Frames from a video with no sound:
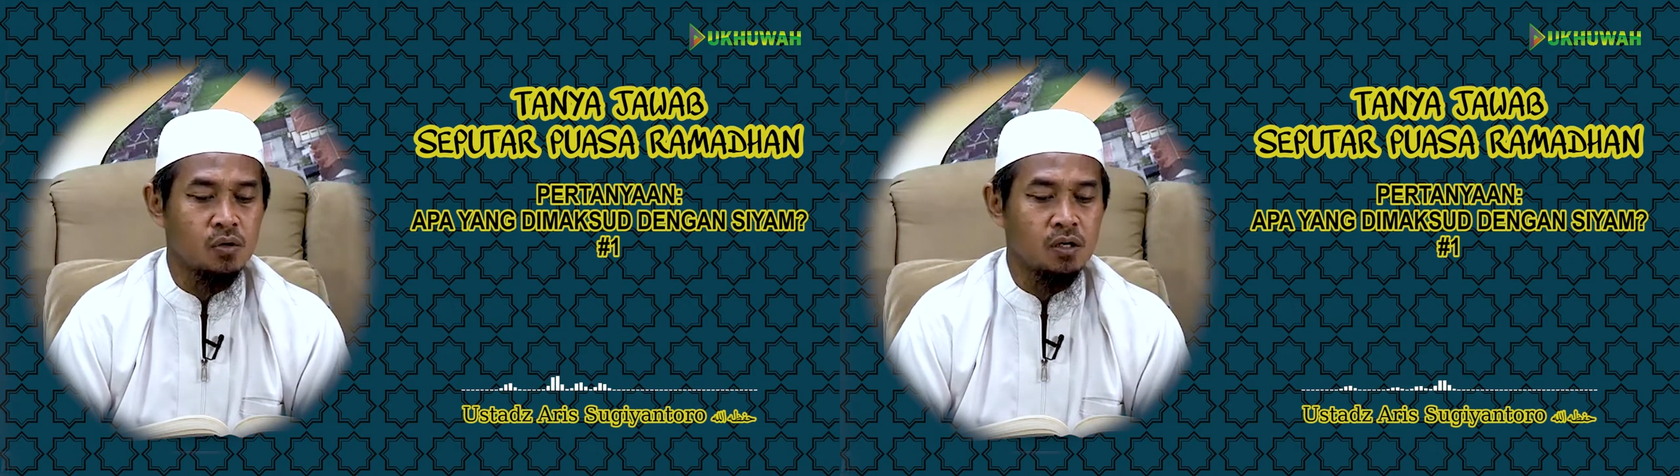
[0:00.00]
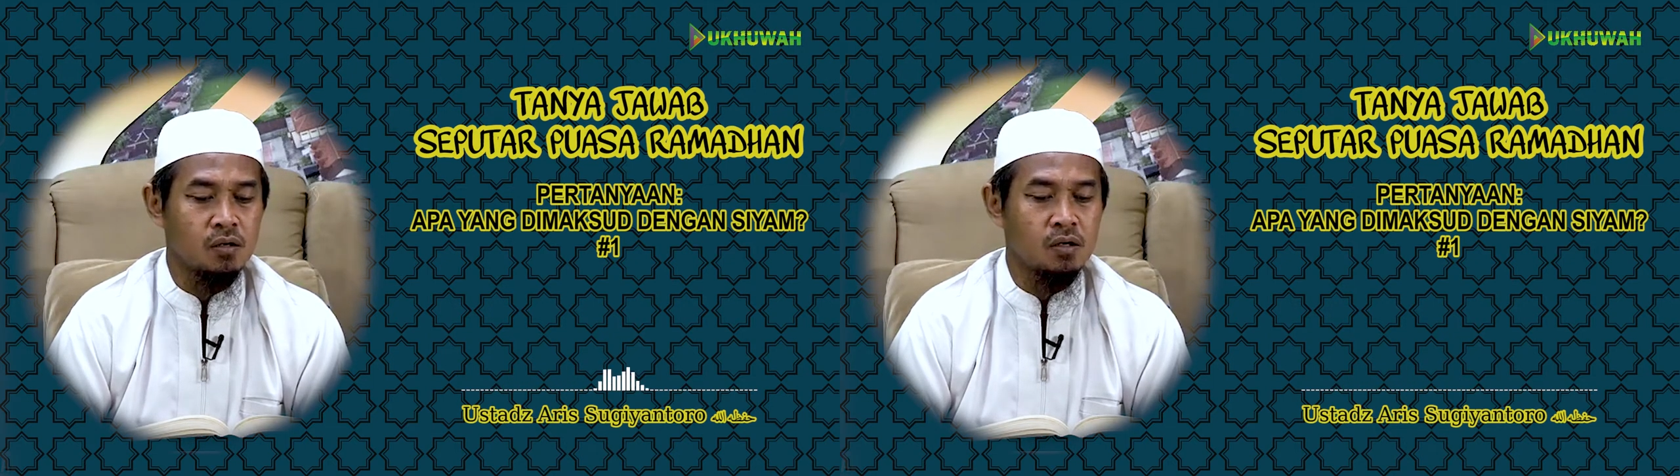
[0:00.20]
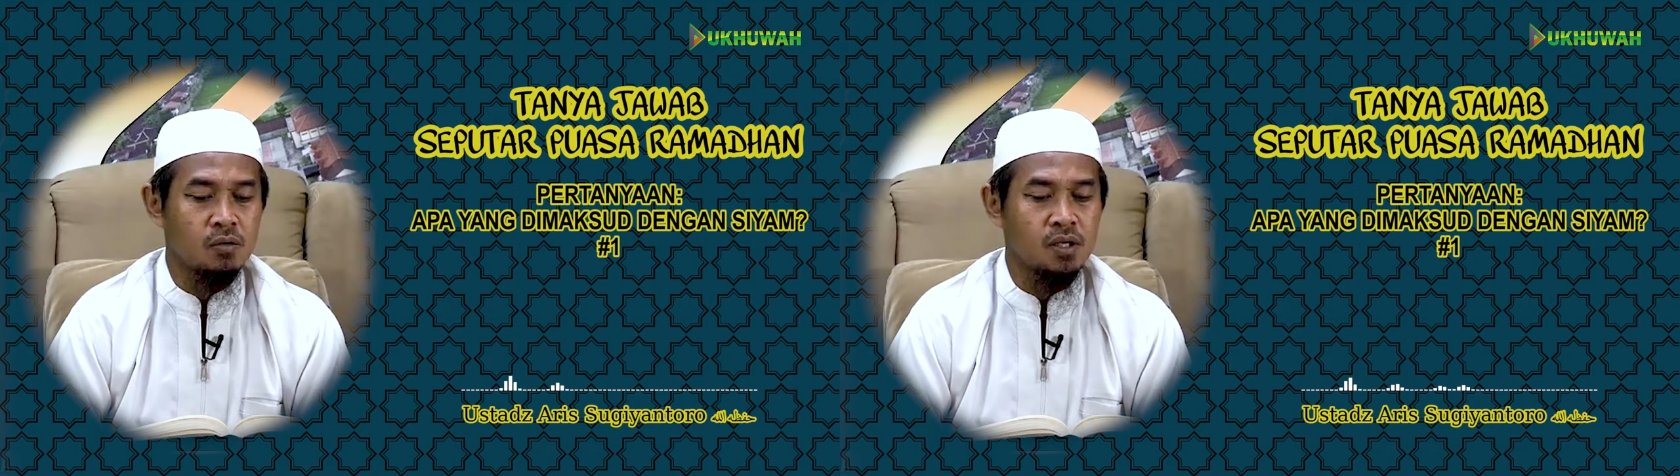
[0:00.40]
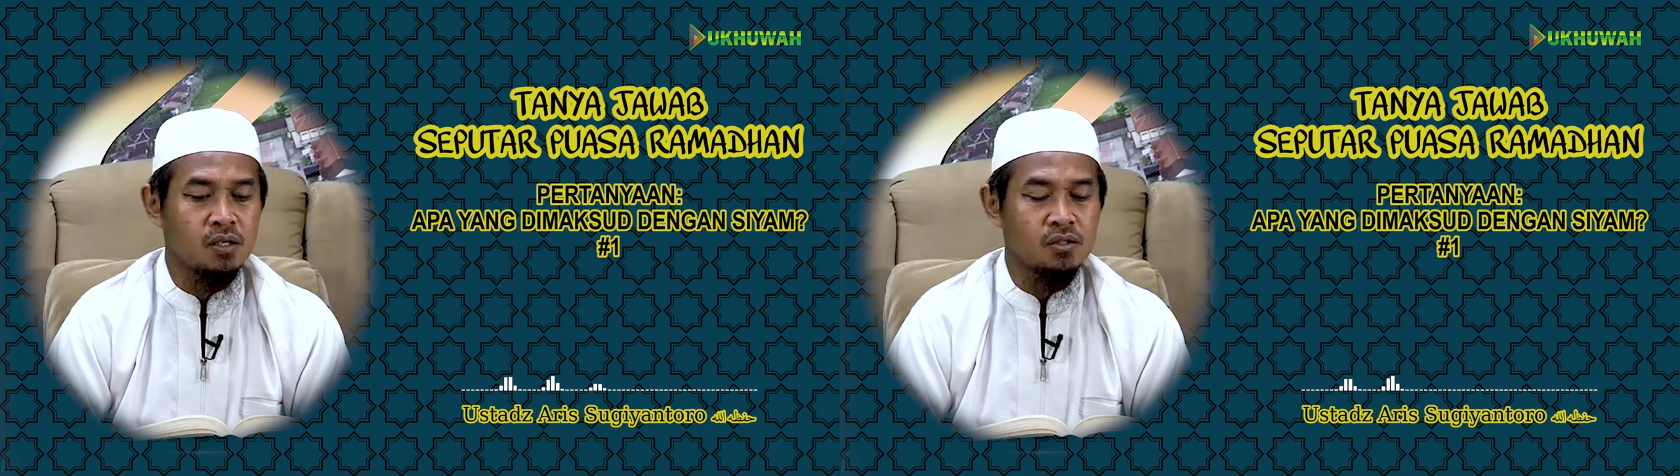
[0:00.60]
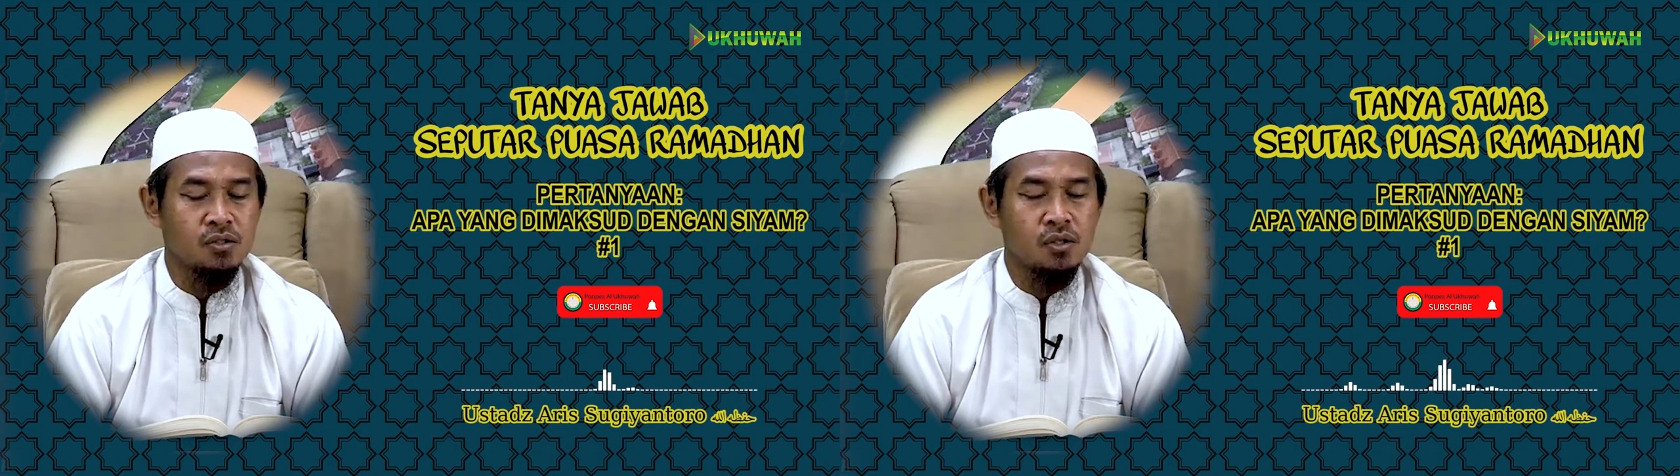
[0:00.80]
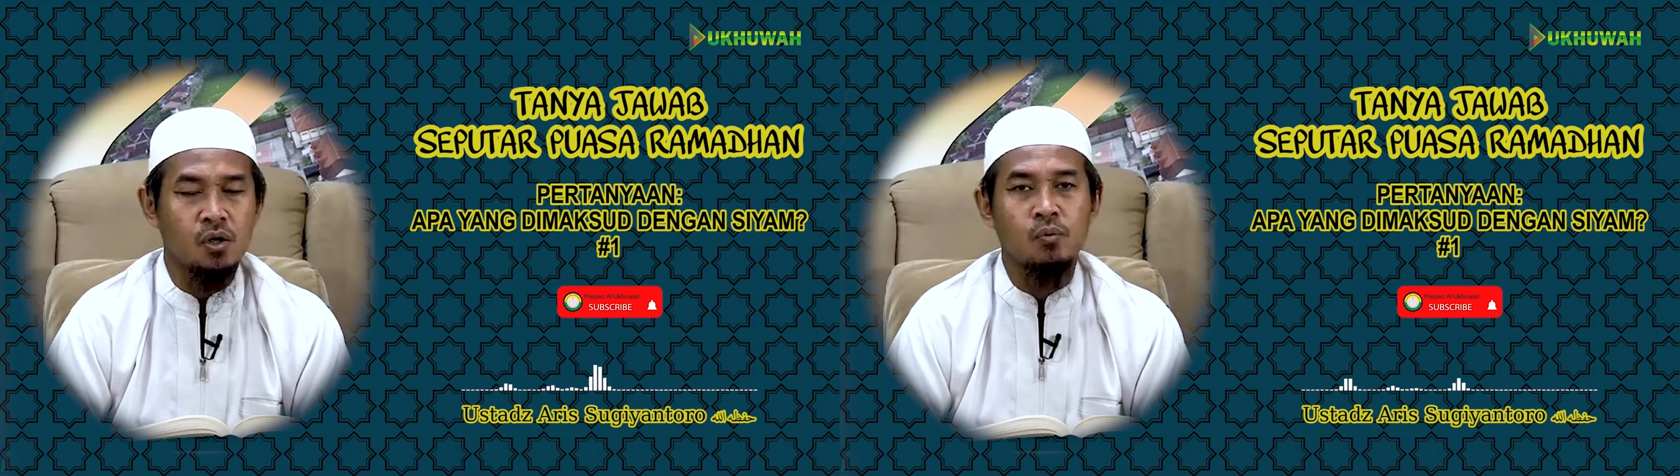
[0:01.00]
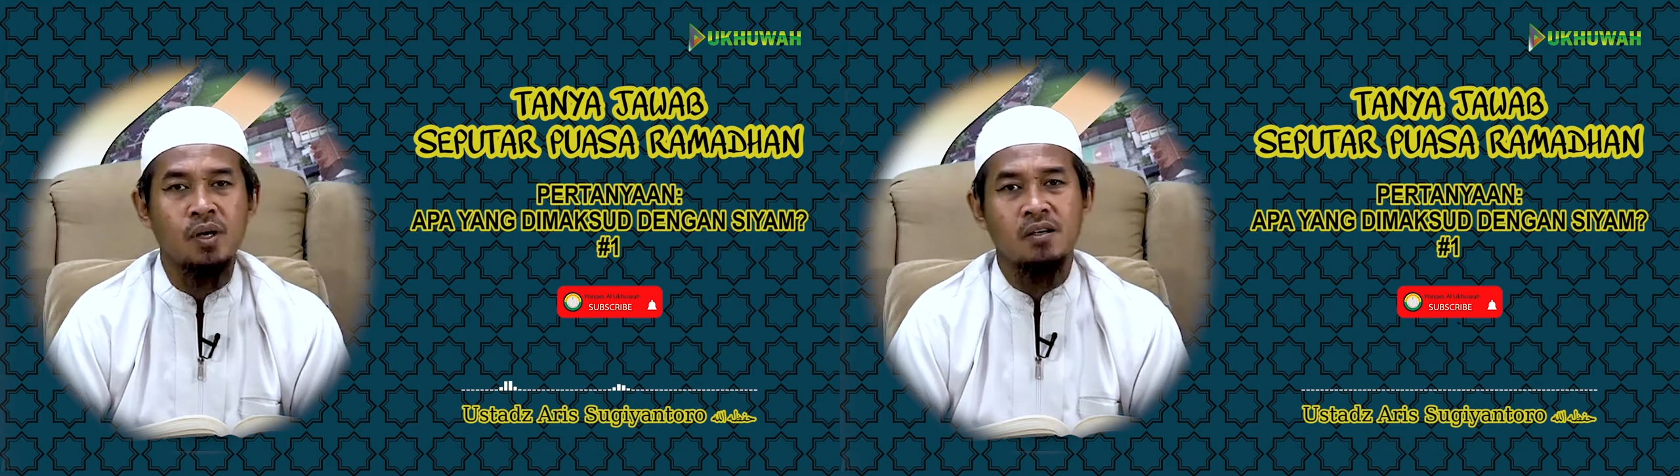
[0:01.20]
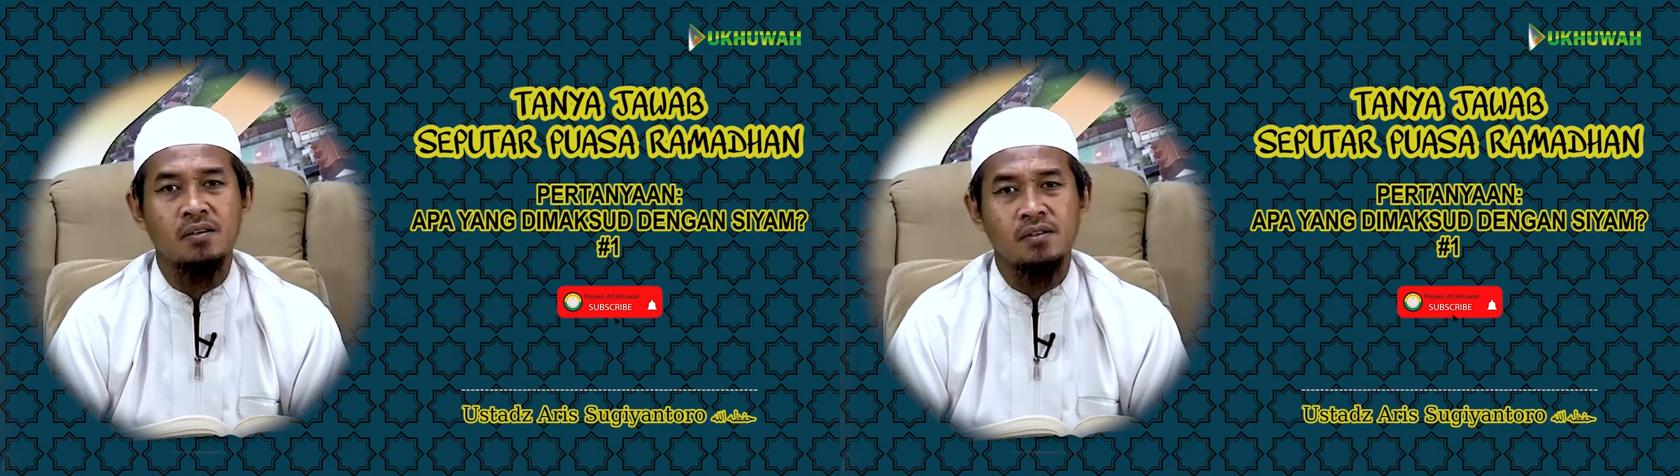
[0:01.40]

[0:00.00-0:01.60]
lirrahmani sawma